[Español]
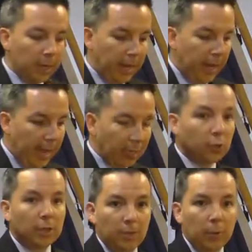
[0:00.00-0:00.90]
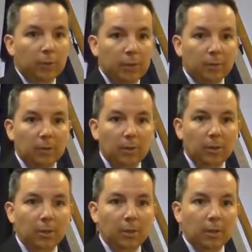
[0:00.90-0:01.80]
el hecho del bautizo,
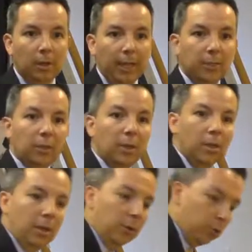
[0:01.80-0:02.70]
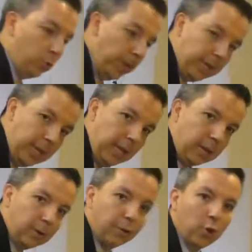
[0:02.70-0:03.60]
es
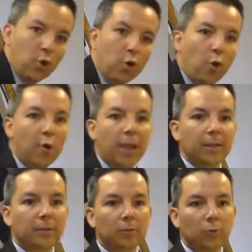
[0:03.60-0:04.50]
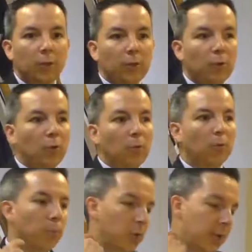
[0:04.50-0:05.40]
sumergir, no es cuando,
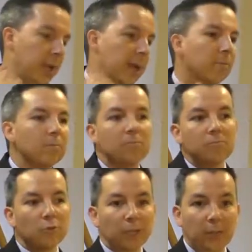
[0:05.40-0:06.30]
porque los